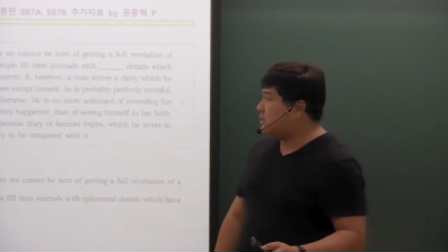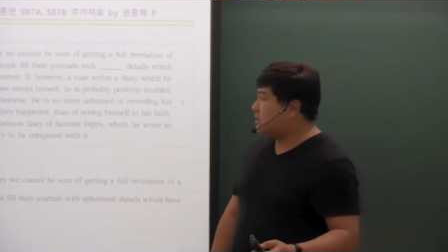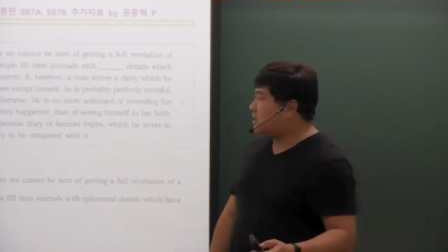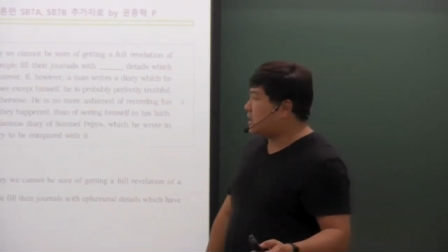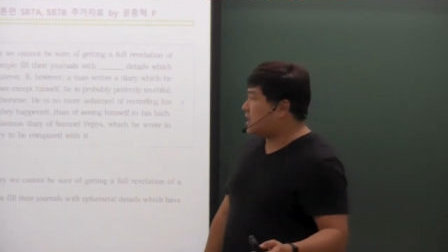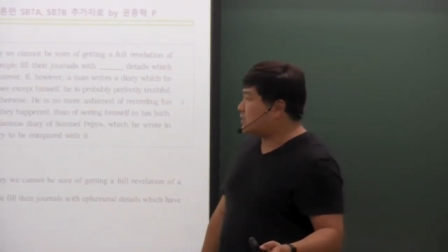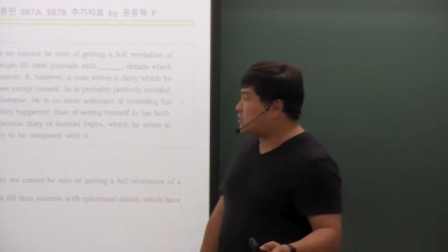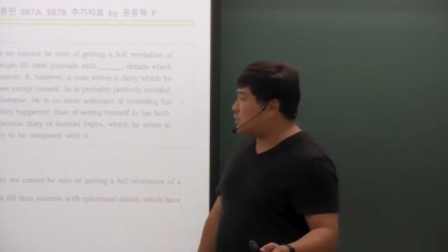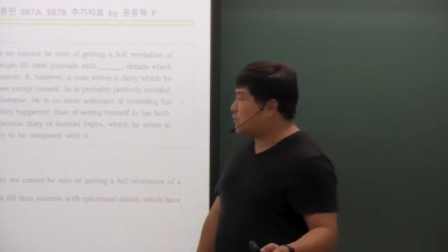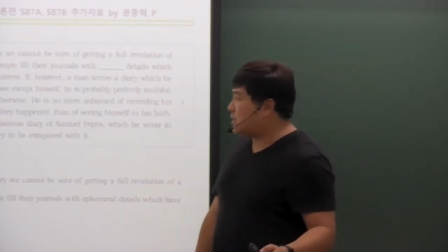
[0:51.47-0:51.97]

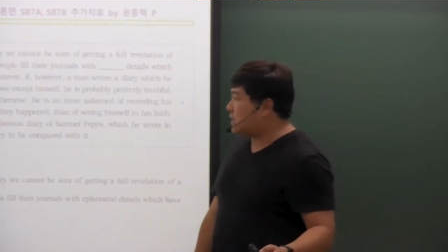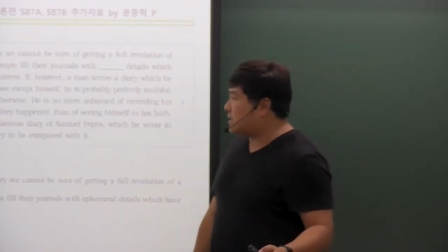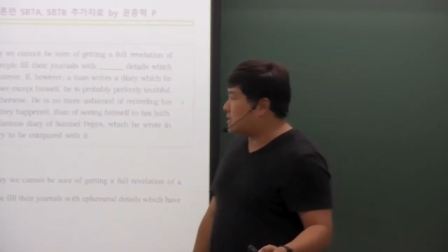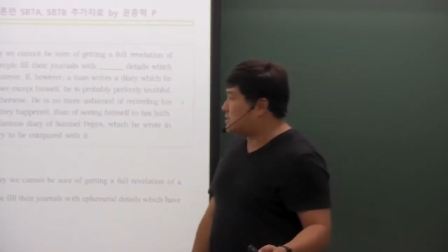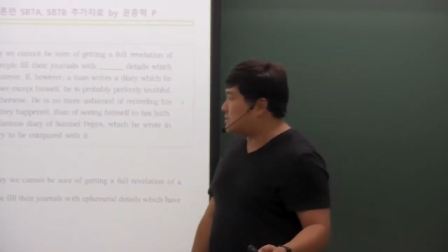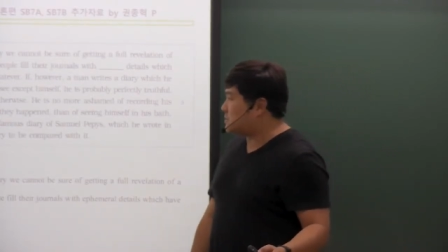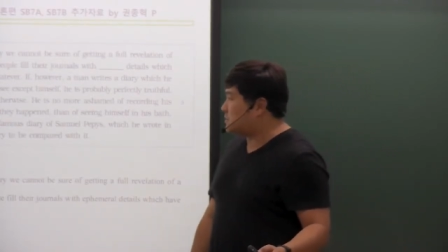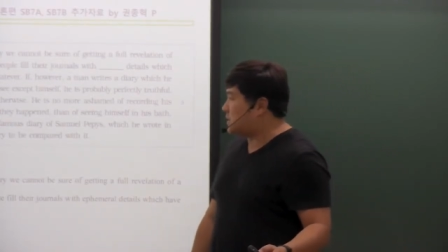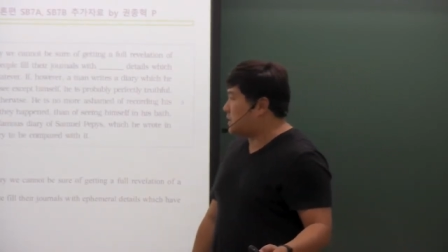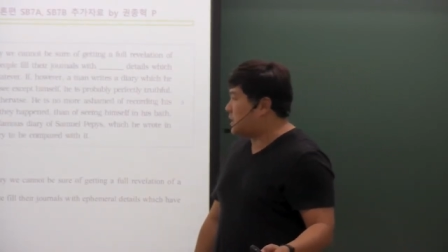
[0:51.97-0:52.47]
가도록
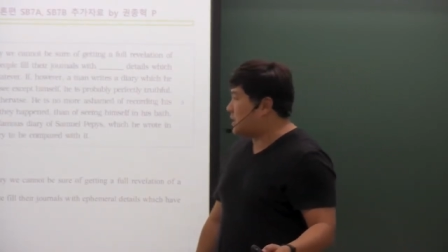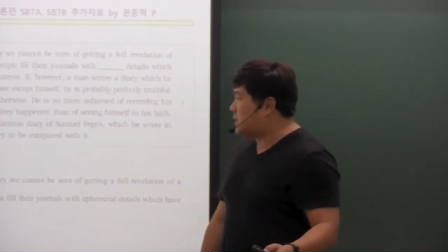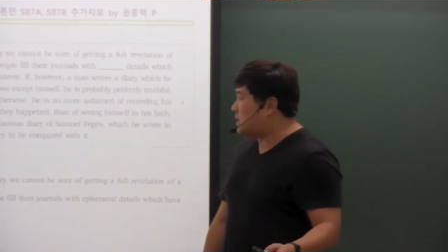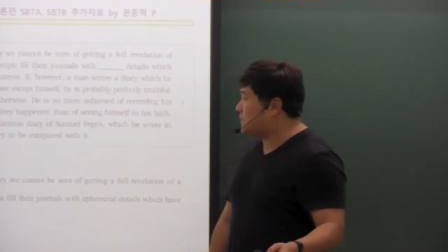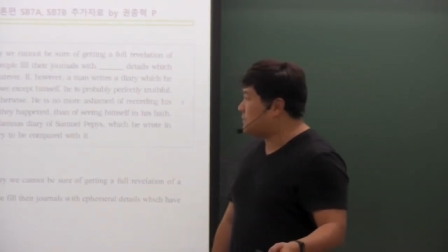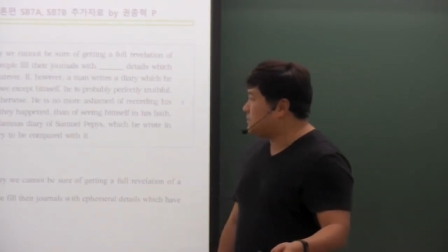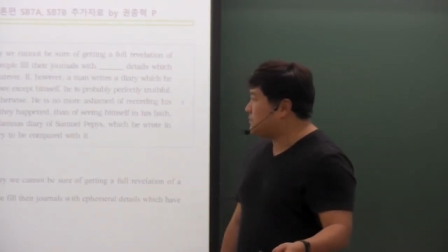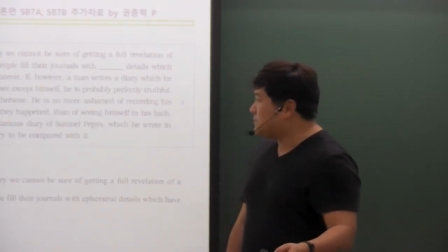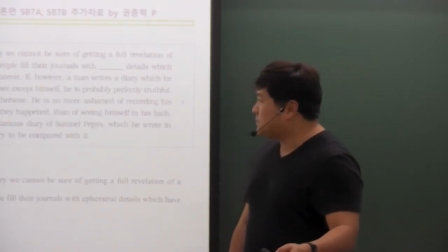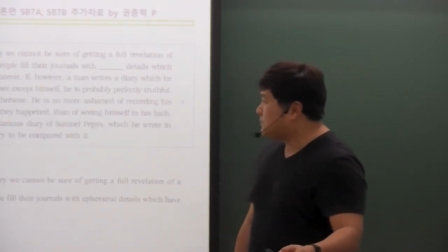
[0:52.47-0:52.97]

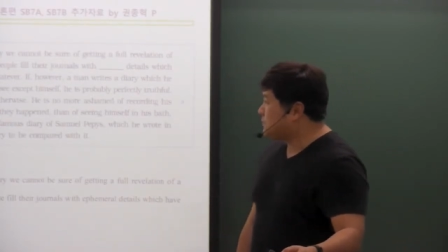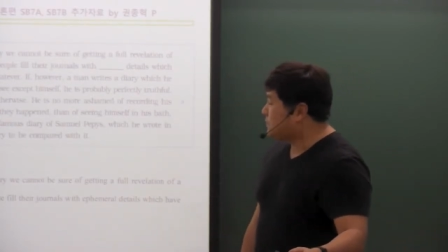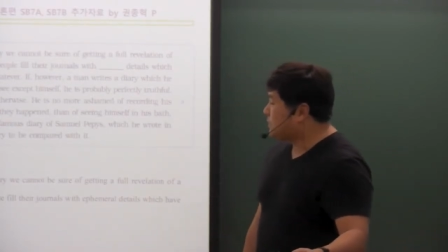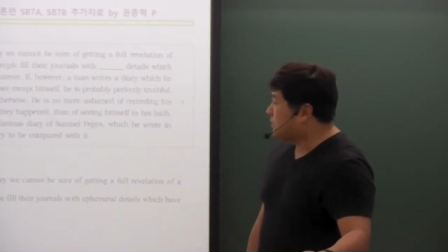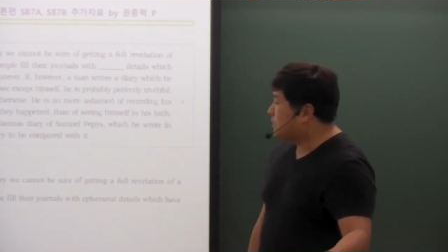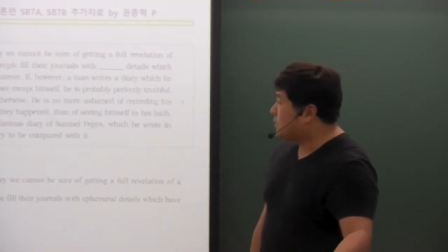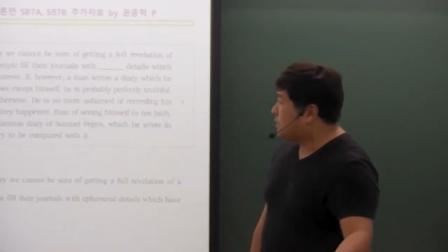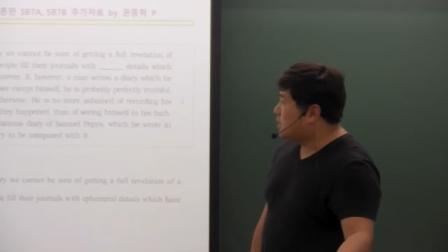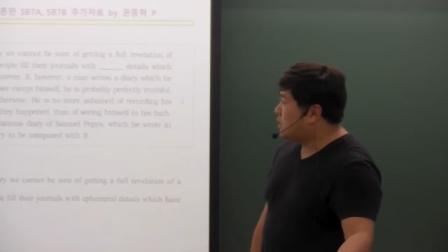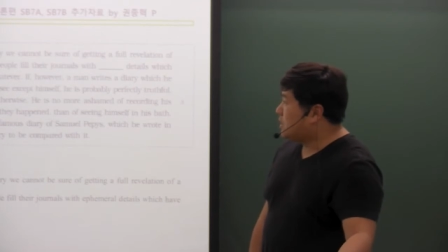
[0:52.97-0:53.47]
하겠습니다.
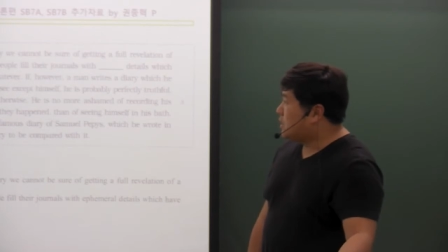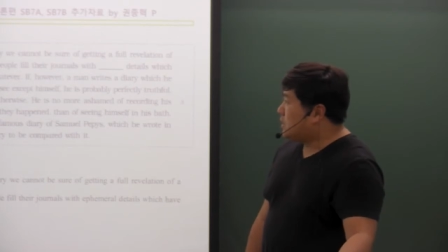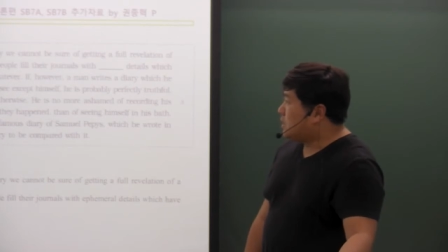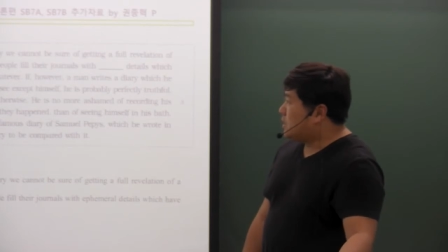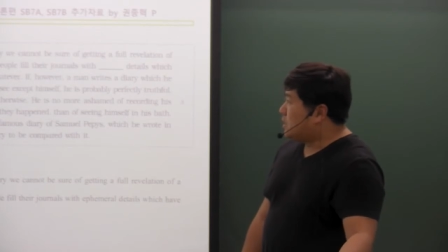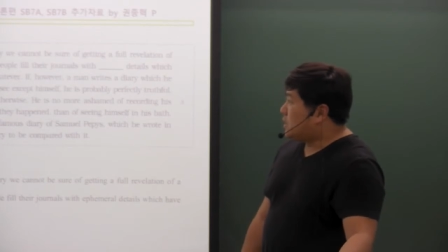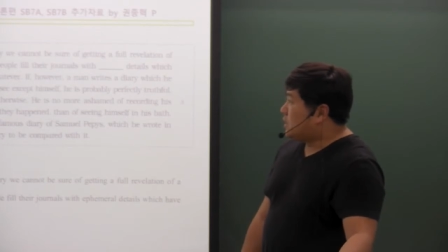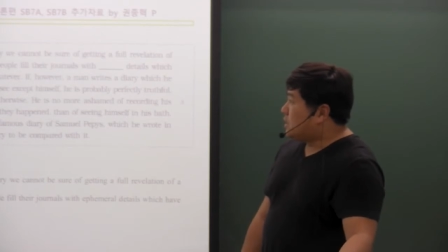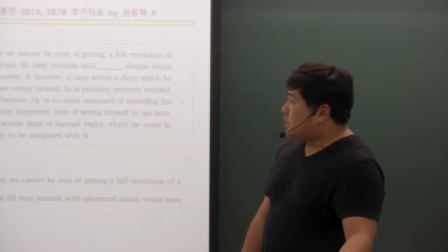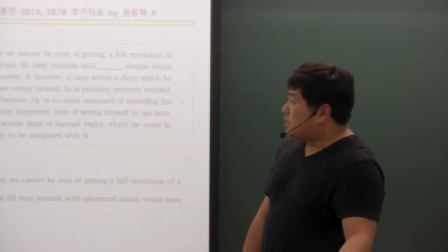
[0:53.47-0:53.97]

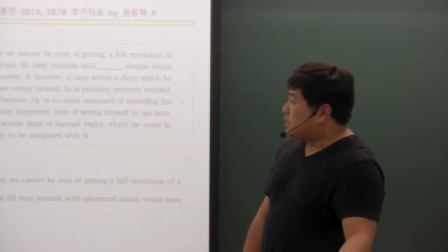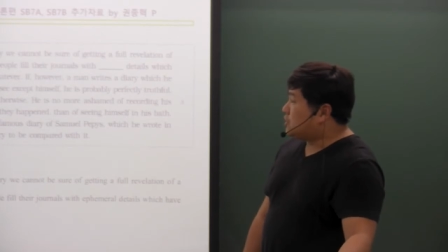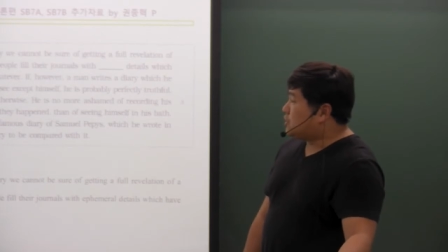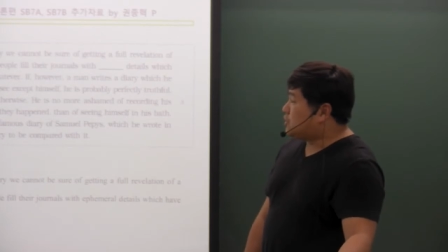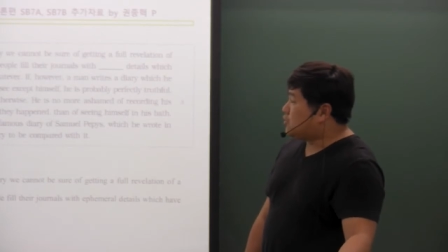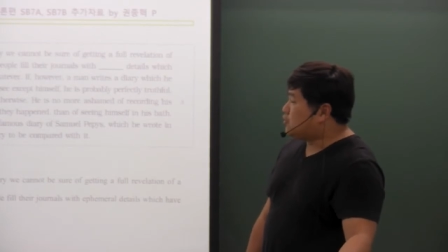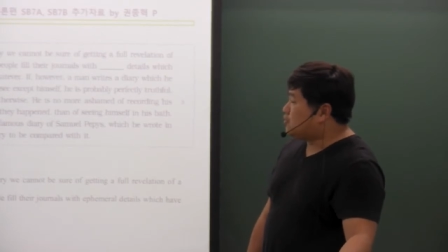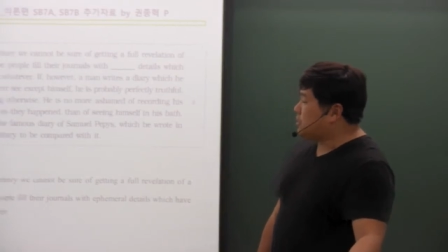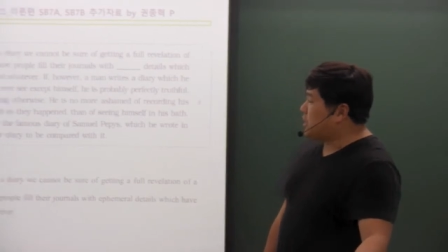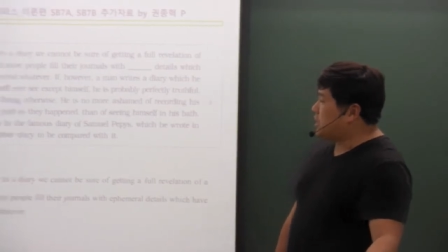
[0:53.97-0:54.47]

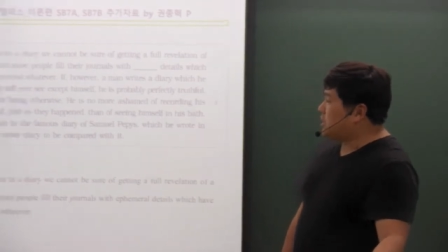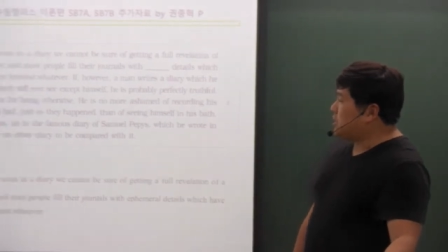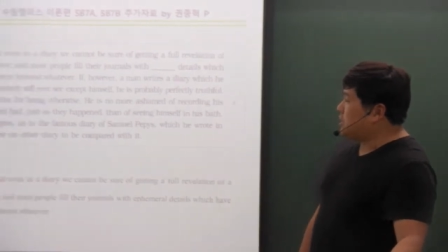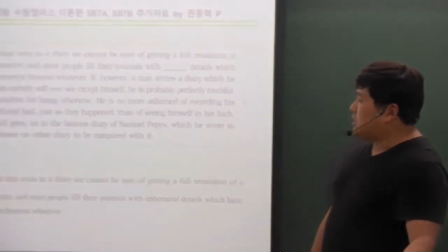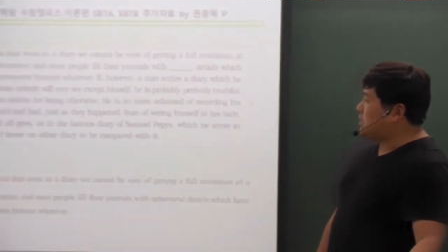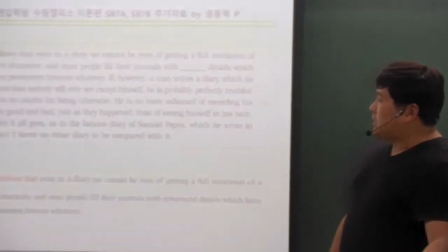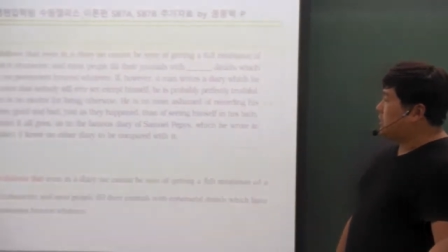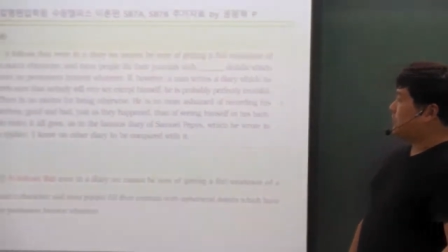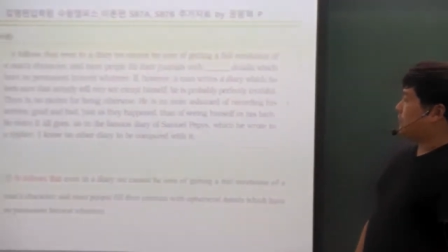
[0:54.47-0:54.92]
첫 줄에 있는 it